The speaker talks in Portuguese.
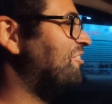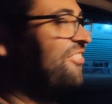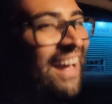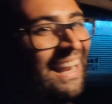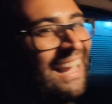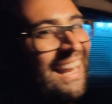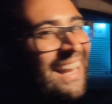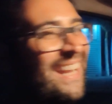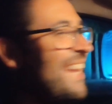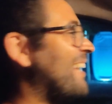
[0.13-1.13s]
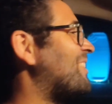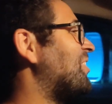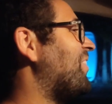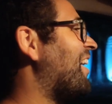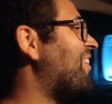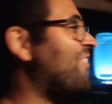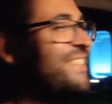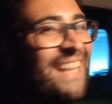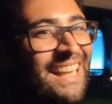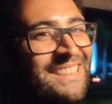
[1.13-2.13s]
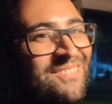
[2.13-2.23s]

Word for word: Fala galerinha, tudo bem com vocês?